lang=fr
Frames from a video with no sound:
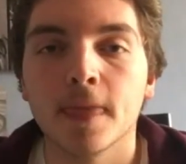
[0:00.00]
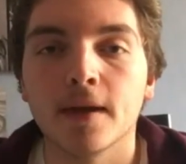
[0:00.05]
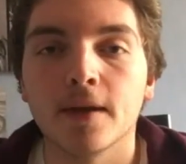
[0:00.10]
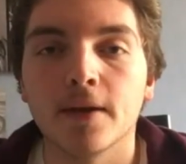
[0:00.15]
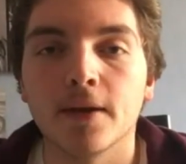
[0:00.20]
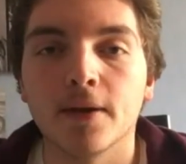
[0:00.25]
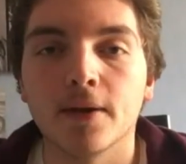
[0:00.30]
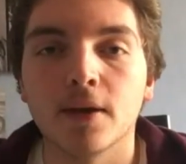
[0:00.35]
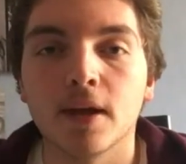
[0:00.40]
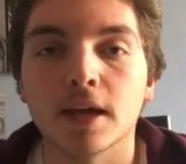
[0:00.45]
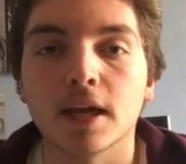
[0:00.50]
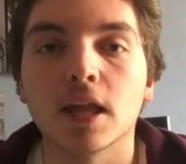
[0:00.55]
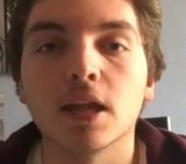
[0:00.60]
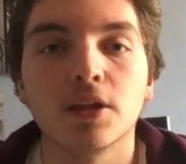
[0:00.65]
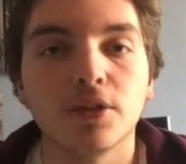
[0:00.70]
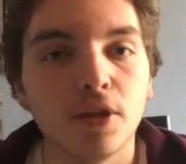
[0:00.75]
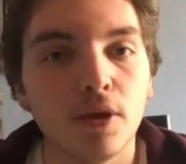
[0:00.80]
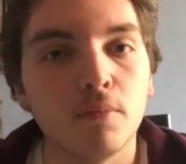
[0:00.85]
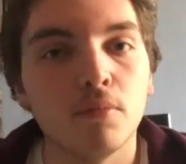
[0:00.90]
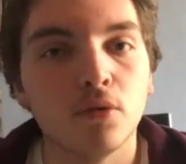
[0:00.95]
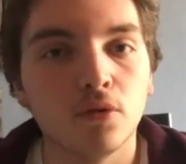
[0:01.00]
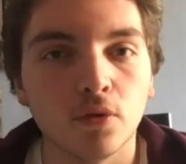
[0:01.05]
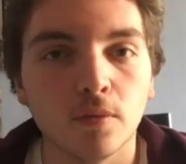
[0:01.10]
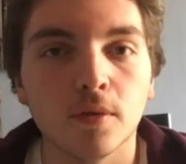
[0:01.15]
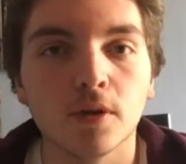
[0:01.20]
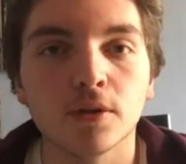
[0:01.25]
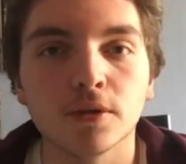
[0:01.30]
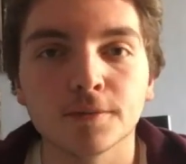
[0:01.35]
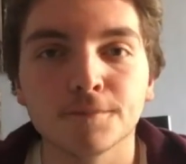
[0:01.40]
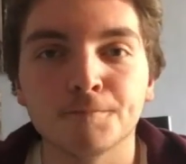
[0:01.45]
Euh, la qualité est plutôt
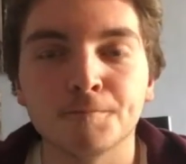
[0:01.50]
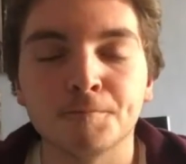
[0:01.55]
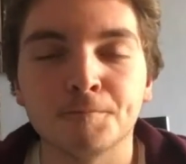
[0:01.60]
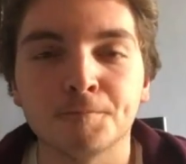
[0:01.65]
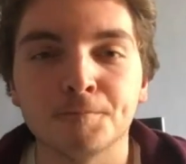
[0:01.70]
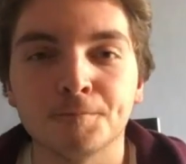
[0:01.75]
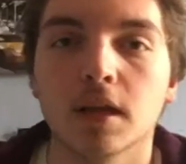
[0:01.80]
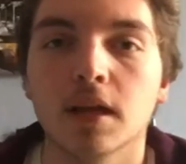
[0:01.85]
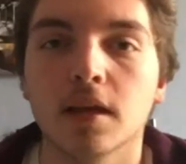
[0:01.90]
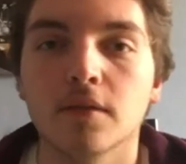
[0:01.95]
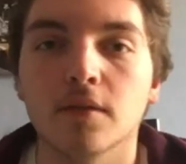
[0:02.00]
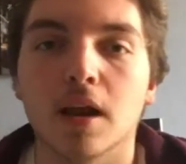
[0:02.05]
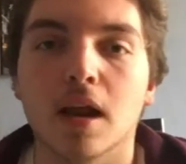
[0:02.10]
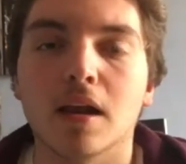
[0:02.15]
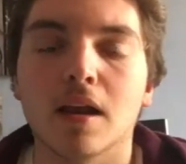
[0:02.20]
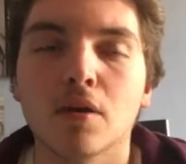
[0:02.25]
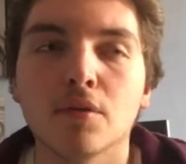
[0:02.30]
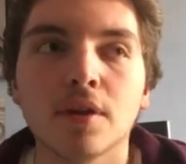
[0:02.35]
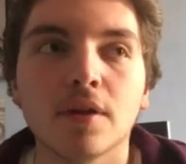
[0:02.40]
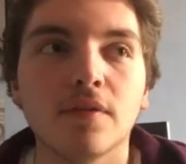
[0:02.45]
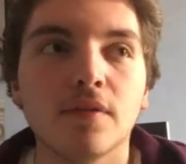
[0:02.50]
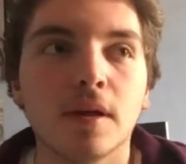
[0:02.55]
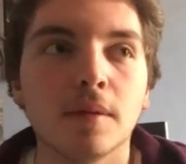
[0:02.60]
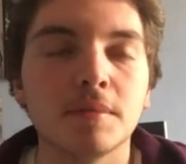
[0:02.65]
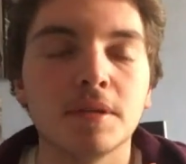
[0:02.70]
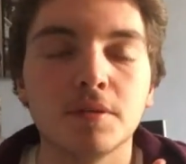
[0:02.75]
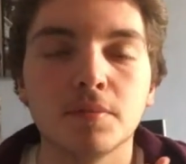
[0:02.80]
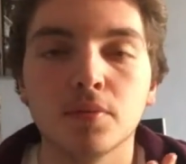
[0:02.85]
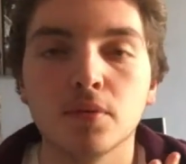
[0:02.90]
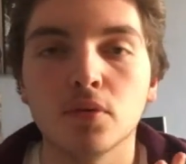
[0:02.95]
bonne. Voilà, là on a fait un
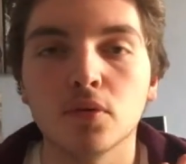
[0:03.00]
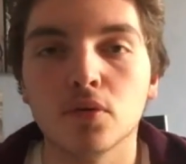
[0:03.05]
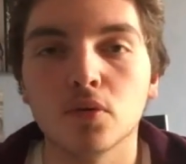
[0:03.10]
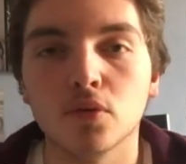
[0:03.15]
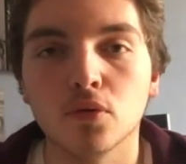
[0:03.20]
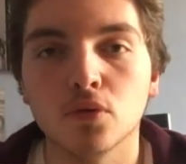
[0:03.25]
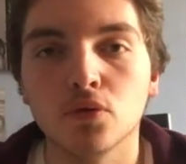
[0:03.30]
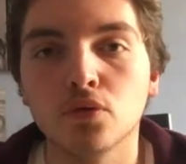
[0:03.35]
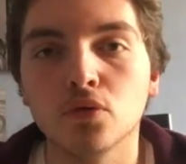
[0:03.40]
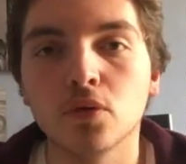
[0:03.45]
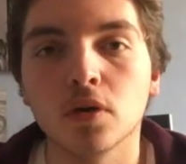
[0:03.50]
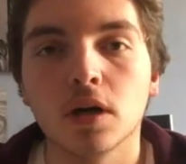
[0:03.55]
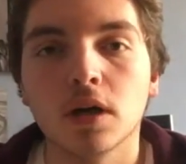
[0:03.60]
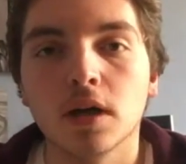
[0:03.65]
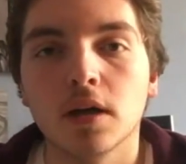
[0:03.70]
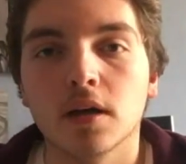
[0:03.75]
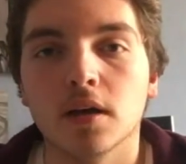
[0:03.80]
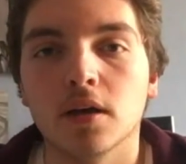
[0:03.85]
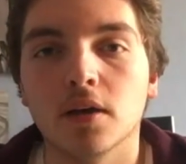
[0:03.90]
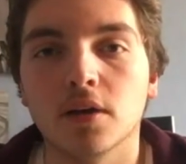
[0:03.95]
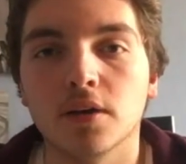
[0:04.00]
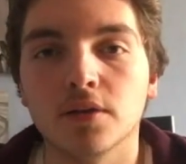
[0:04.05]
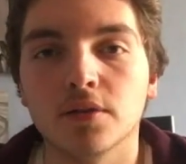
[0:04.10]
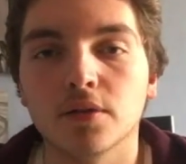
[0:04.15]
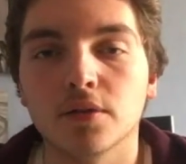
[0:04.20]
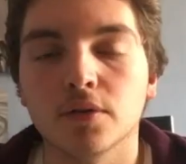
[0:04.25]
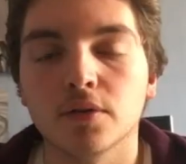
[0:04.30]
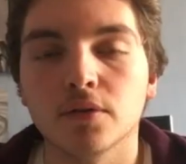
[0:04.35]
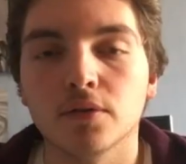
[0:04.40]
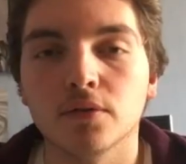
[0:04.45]
petit peu le, tour euh,
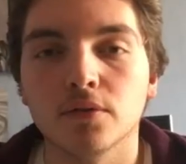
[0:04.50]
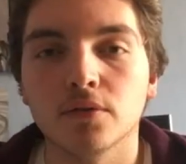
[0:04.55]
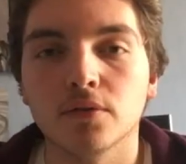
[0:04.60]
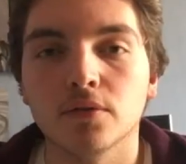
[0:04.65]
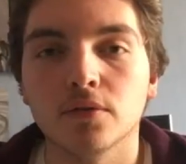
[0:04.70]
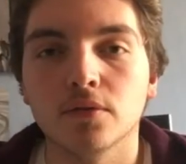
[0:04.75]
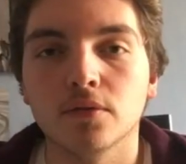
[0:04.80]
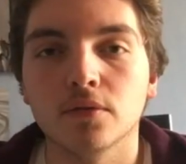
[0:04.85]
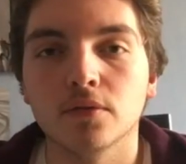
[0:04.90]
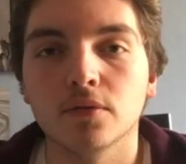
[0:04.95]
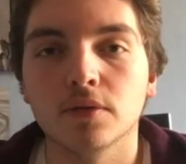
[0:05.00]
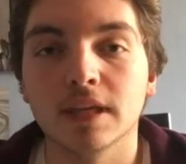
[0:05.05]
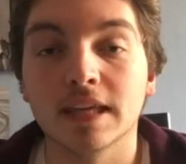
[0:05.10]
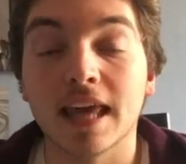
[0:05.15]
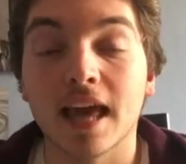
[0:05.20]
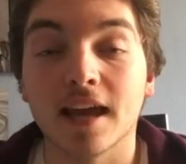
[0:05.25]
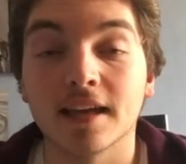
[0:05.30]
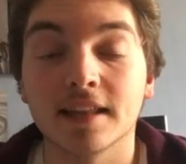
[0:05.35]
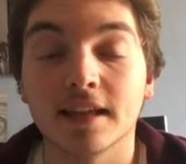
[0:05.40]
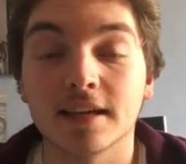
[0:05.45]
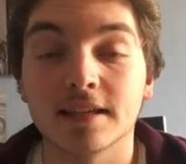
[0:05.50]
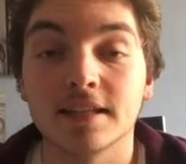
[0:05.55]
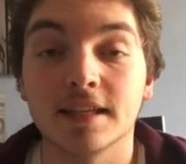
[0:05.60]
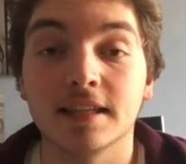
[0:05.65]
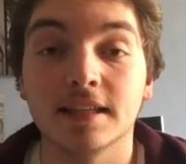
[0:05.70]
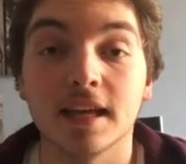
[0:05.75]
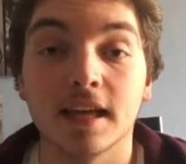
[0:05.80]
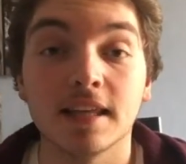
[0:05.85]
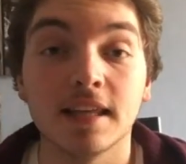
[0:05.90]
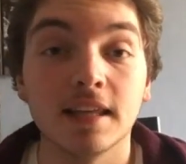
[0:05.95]
des
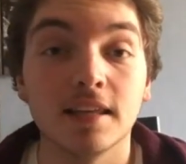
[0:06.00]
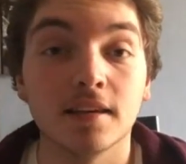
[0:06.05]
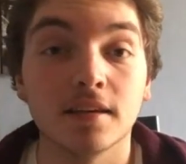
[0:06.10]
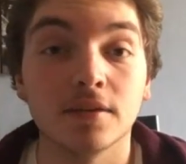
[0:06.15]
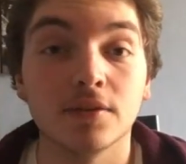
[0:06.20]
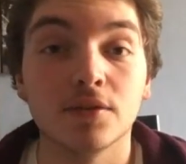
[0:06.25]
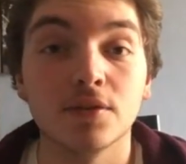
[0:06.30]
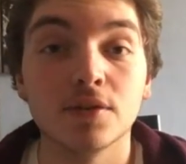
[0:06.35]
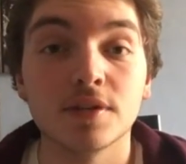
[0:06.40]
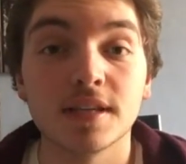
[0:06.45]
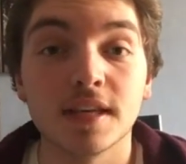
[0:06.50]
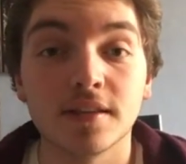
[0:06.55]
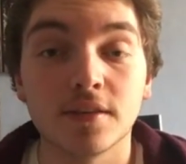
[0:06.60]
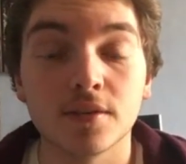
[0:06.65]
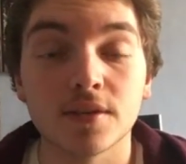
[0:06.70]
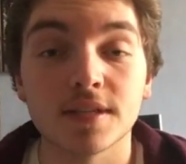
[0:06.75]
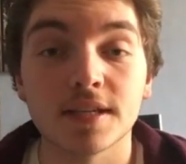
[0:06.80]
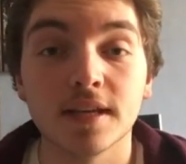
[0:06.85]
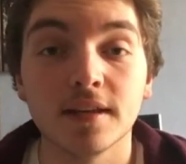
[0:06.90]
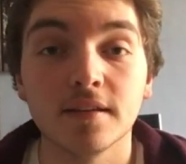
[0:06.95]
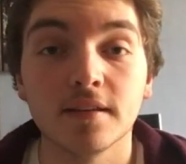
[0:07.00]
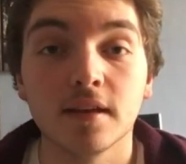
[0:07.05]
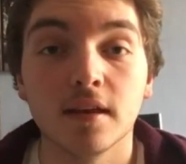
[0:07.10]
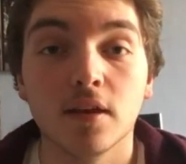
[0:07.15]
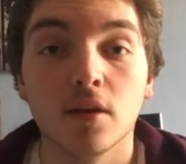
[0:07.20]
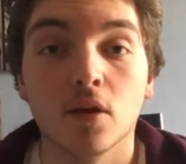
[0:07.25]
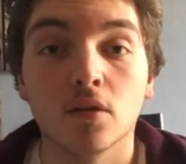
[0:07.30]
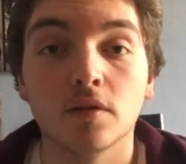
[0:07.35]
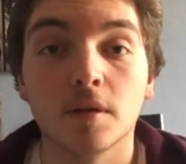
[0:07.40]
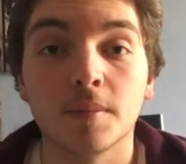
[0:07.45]
caractéristiques techniques de cette enceinte.
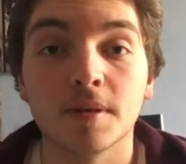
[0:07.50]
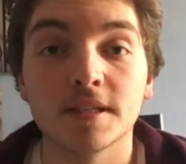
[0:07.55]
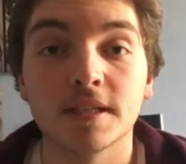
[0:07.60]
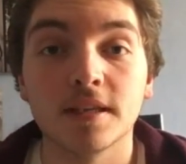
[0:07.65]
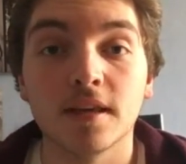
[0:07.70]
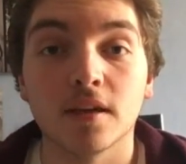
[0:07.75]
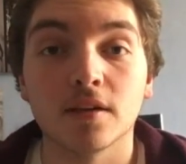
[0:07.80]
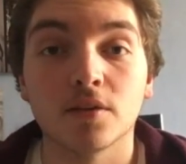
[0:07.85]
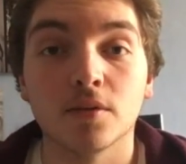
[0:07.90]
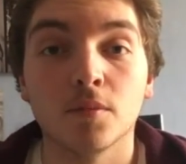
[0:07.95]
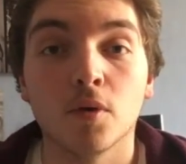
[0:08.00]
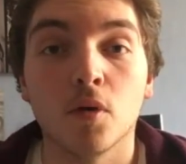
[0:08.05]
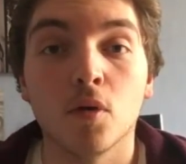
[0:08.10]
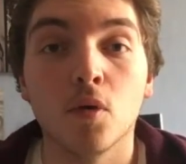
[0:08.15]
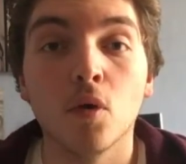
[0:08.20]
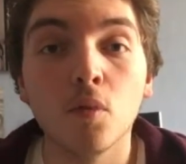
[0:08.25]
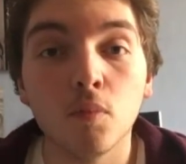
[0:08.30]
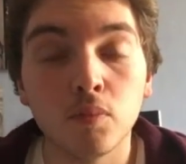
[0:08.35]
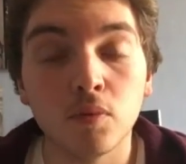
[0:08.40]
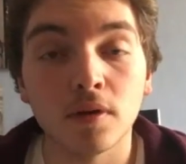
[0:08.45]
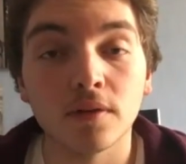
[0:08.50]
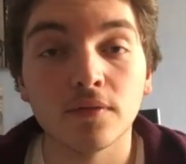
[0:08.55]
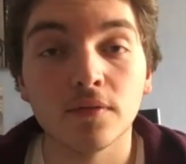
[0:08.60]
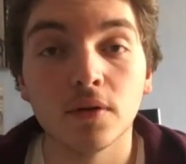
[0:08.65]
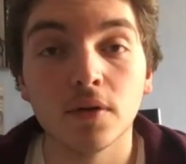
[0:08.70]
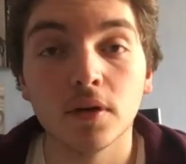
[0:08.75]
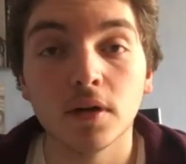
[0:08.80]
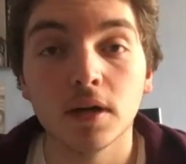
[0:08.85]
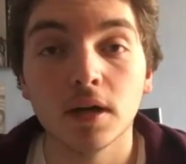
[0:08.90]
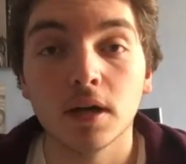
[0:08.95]
On va passer directement aux points
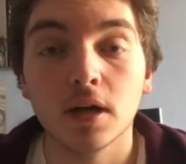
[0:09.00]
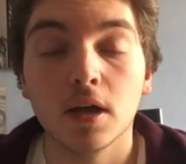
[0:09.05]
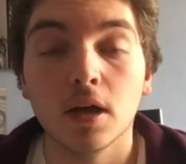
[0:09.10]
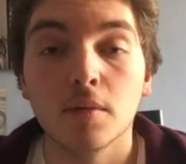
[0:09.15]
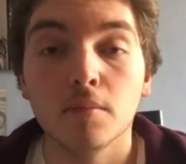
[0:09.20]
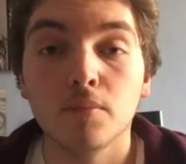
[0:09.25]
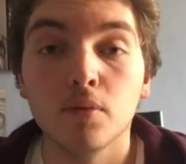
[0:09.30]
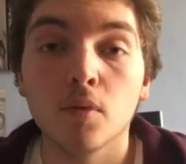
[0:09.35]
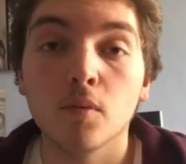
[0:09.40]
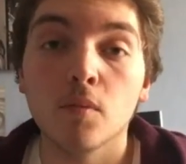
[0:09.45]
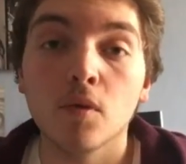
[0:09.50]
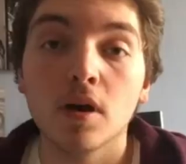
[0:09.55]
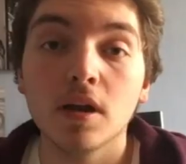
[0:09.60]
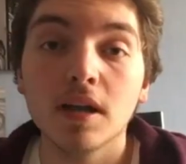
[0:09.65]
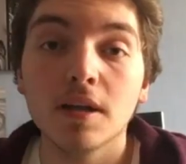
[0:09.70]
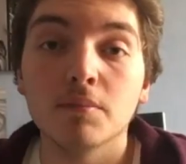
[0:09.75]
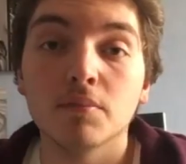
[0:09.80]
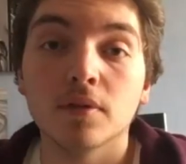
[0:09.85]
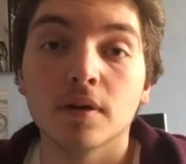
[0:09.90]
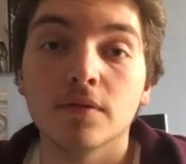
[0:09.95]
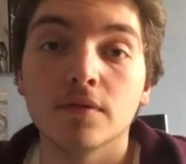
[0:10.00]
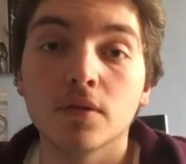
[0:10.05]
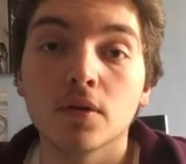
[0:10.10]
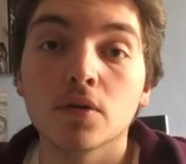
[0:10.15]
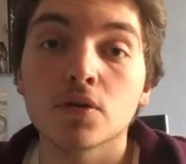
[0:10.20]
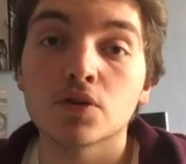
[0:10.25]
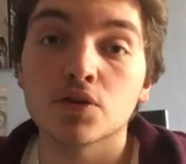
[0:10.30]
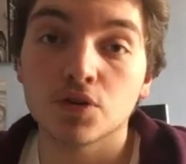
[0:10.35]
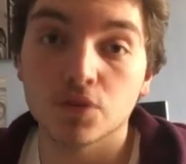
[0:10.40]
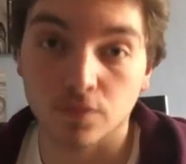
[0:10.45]
forts. Pour moi, les points
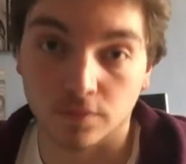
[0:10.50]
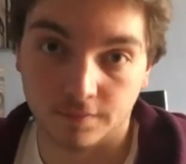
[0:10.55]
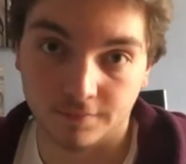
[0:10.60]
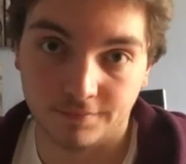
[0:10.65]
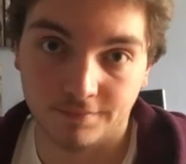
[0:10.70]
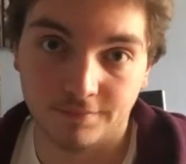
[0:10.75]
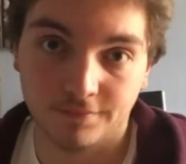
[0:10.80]
forts sont...